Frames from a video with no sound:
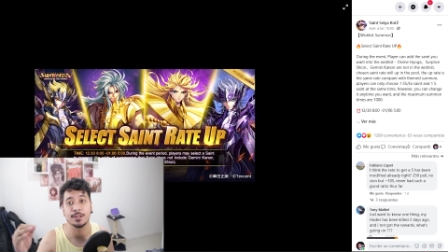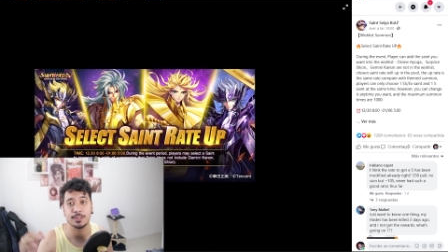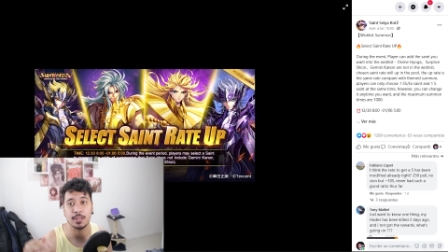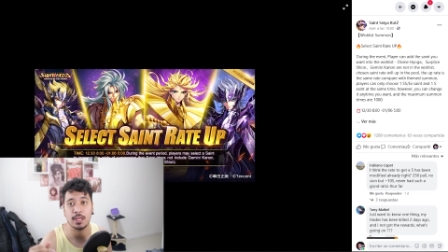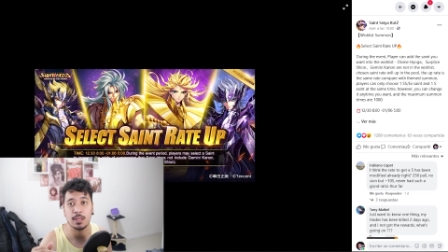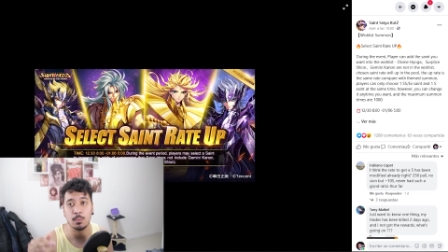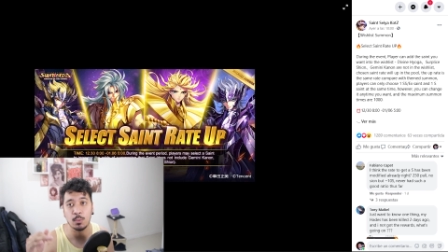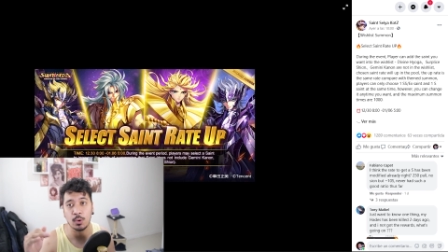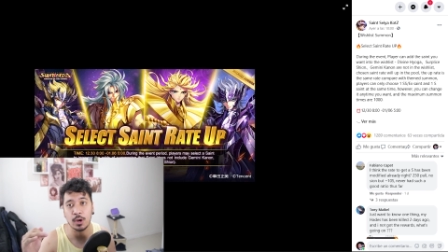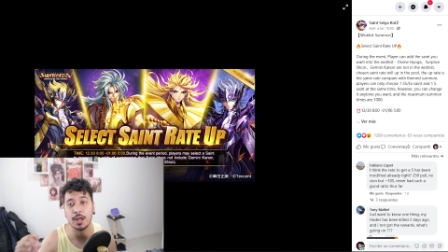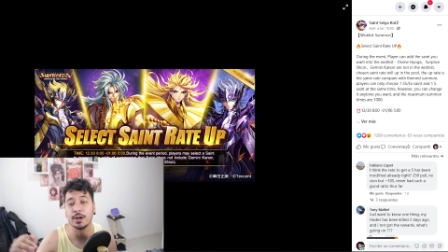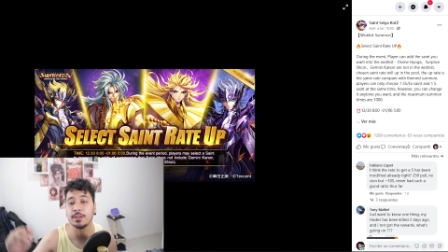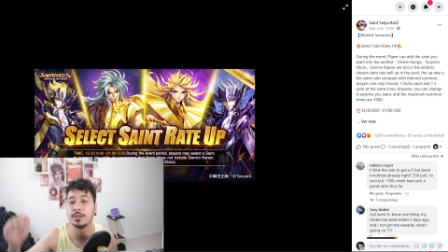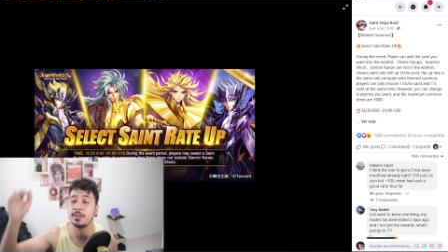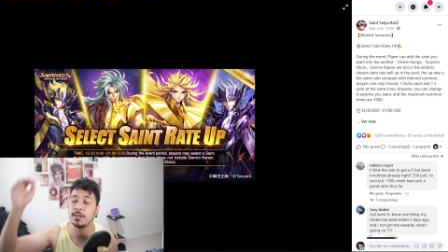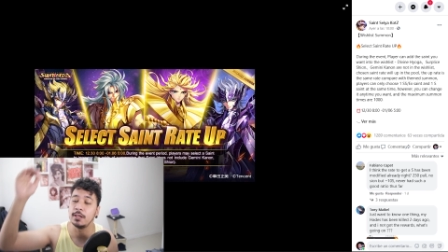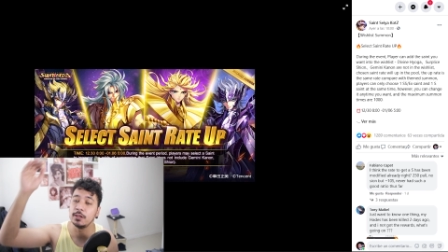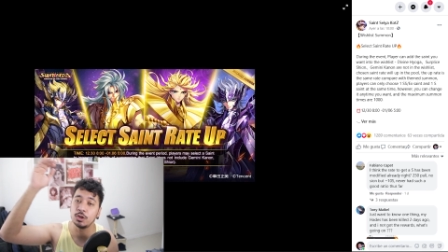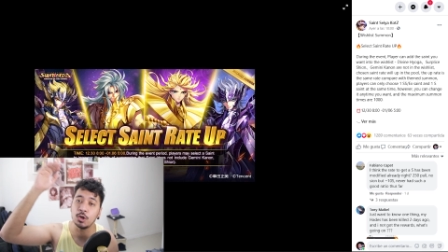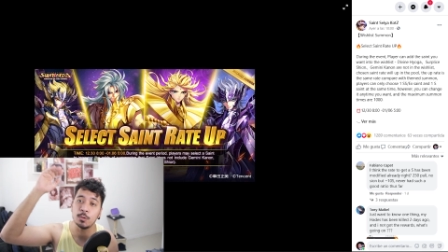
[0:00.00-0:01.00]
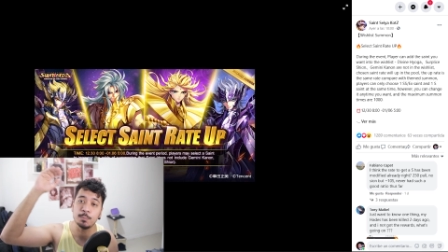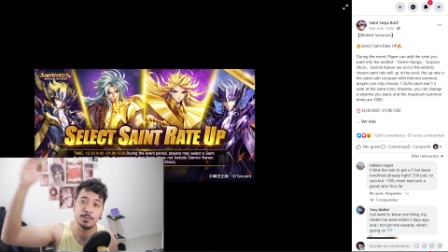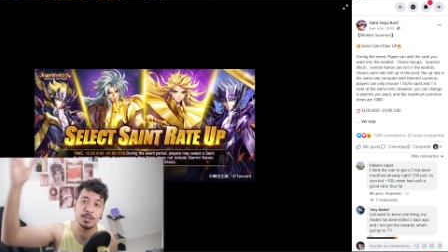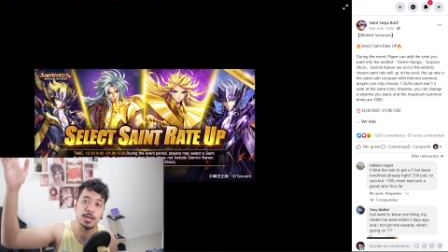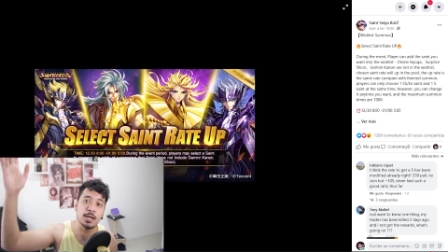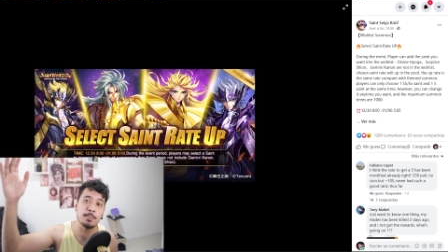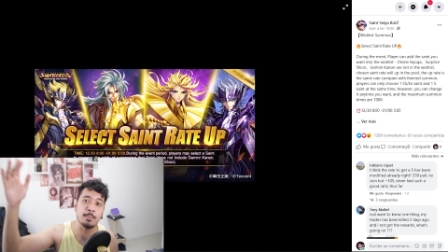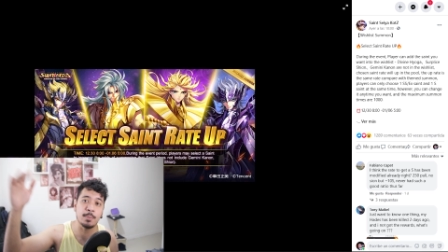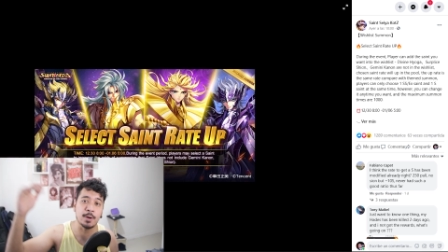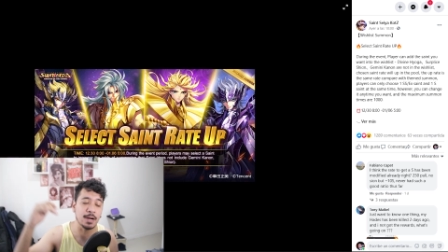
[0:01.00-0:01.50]
Trata de buscar desde el
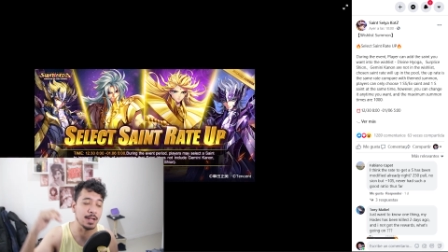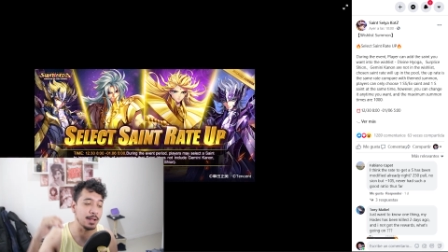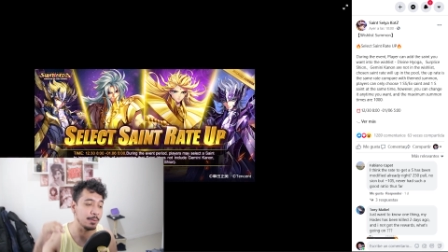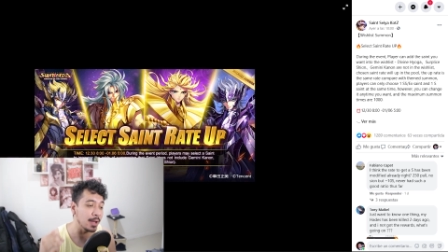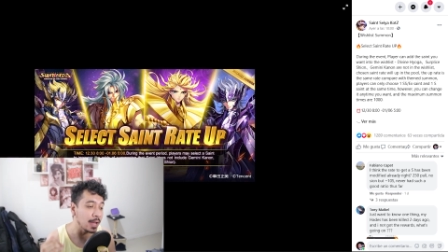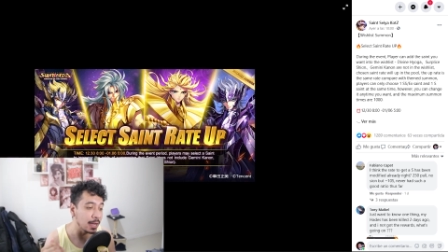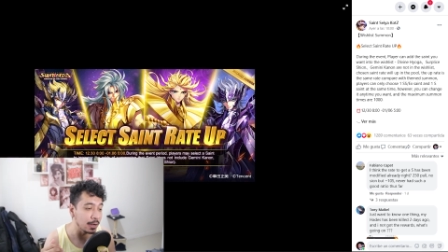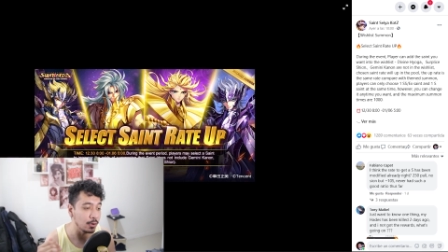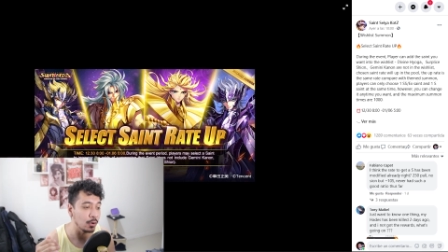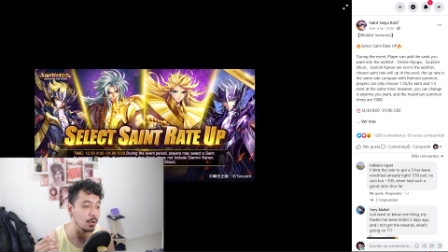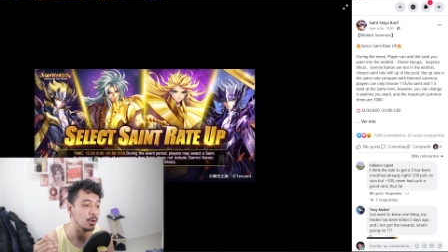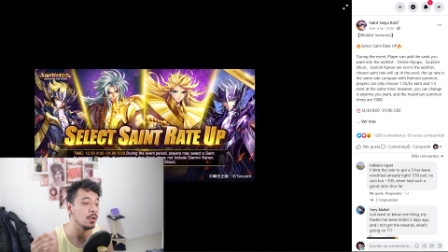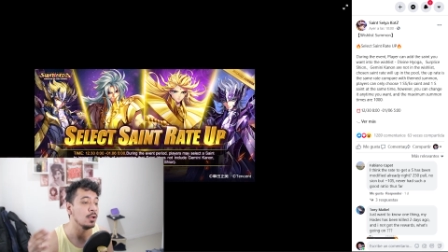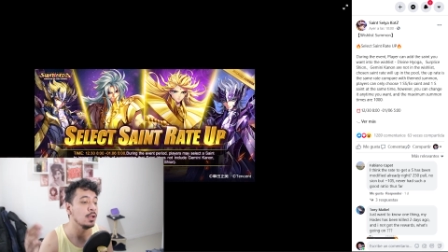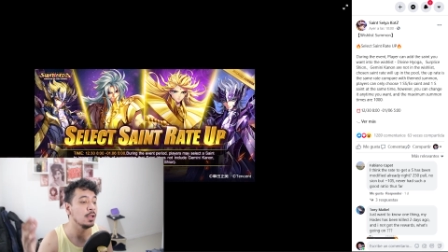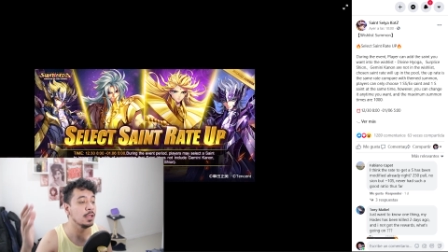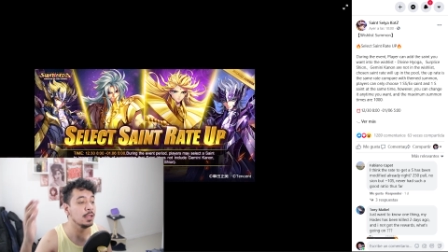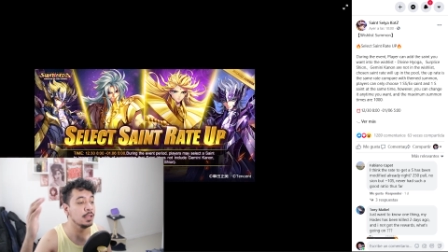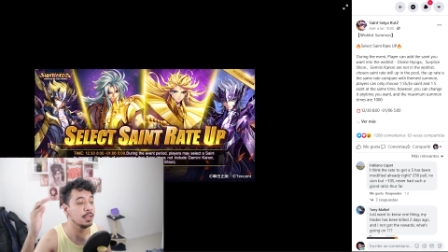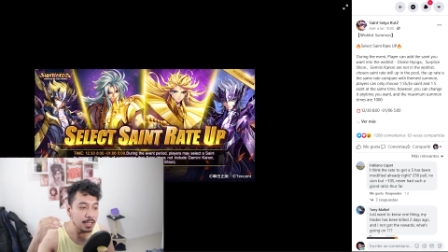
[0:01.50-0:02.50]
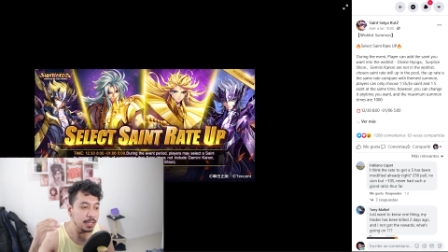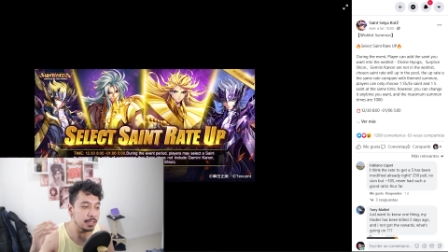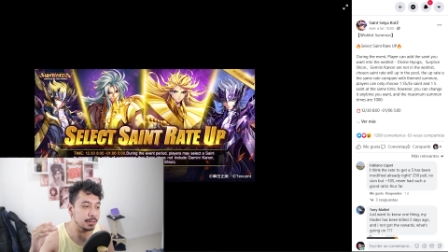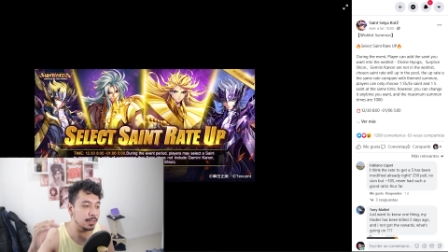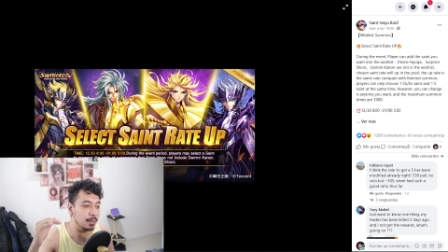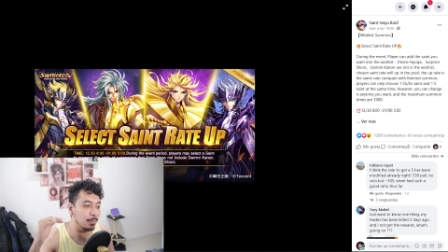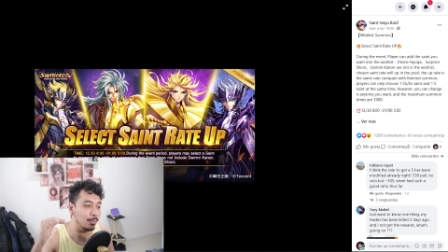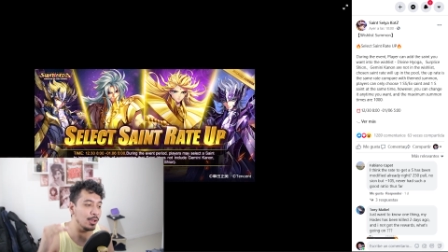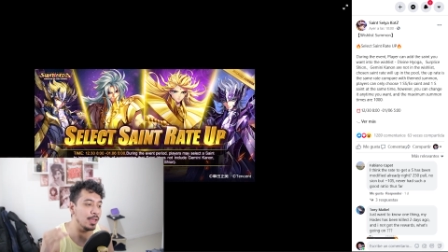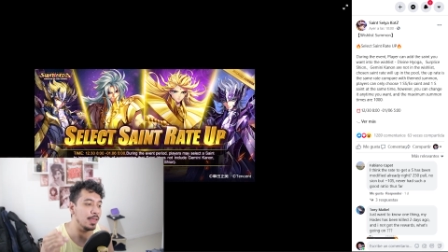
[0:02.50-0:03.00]
top tier para abajo.
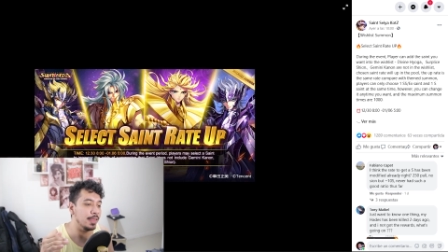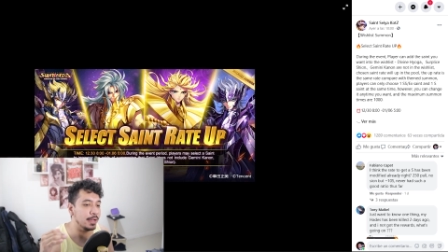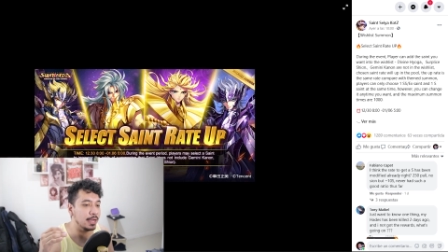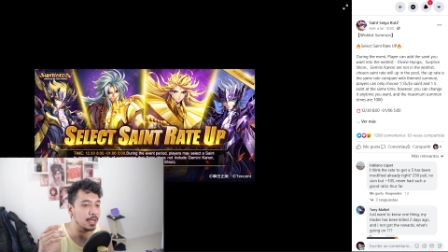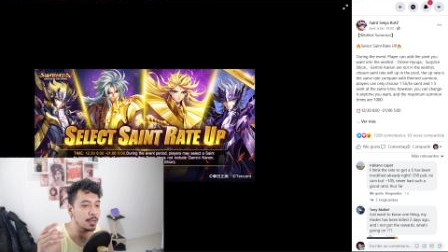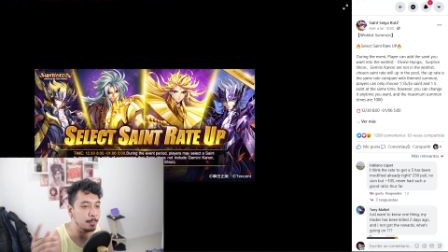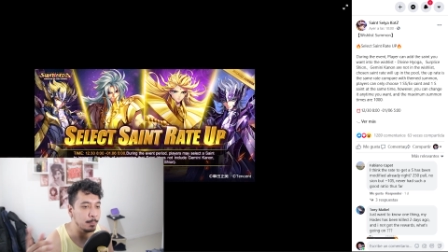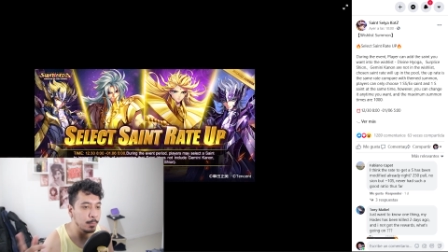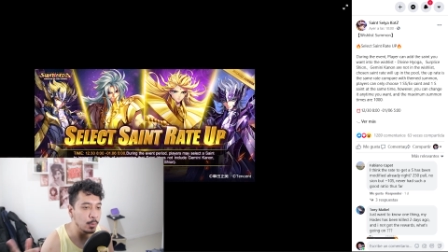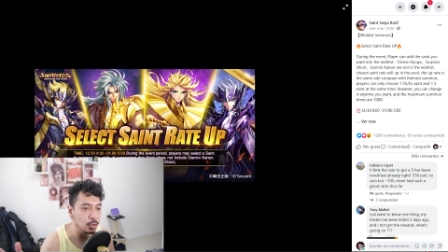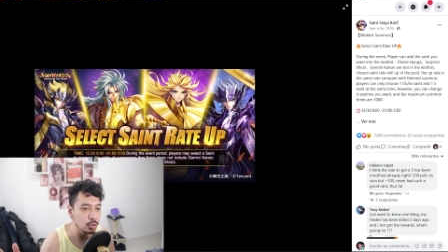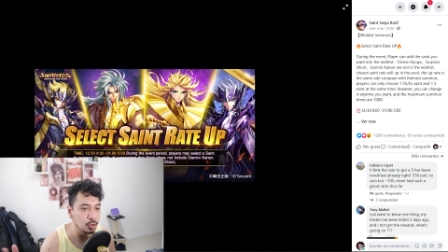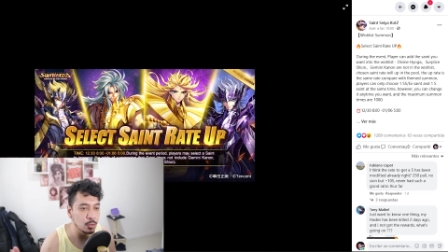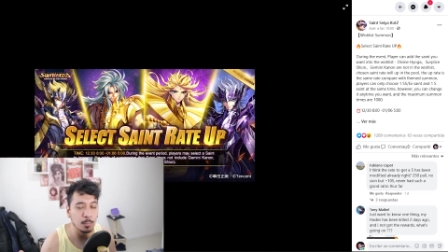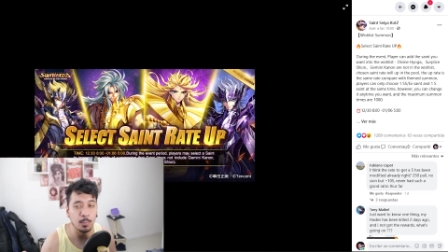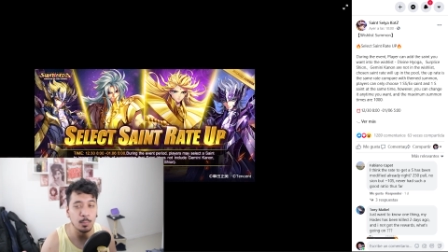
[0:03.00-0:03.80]
Y te voy a dejar, por